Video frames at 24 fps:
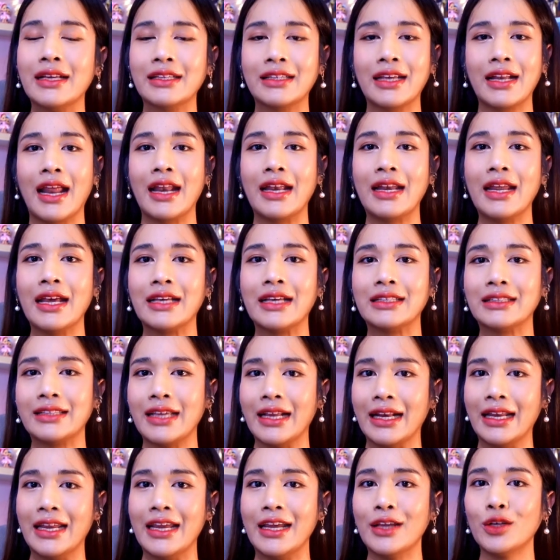ฉะนั้นเนี่ย
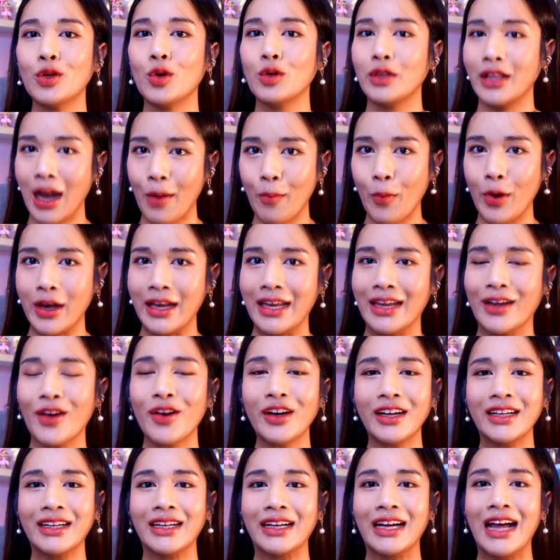สิ่งที่ชนจะทำวันนี้ก็
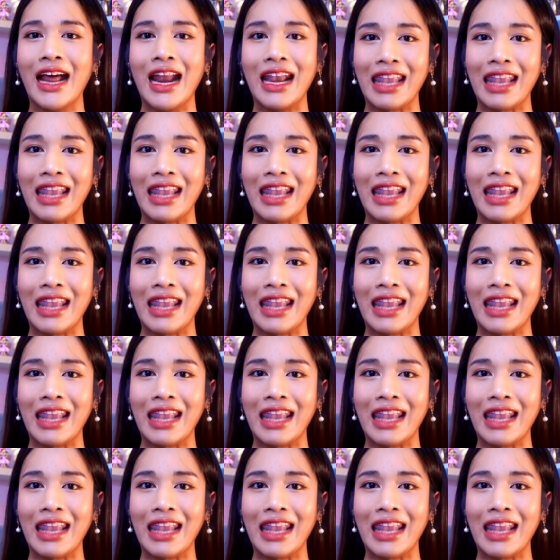คือ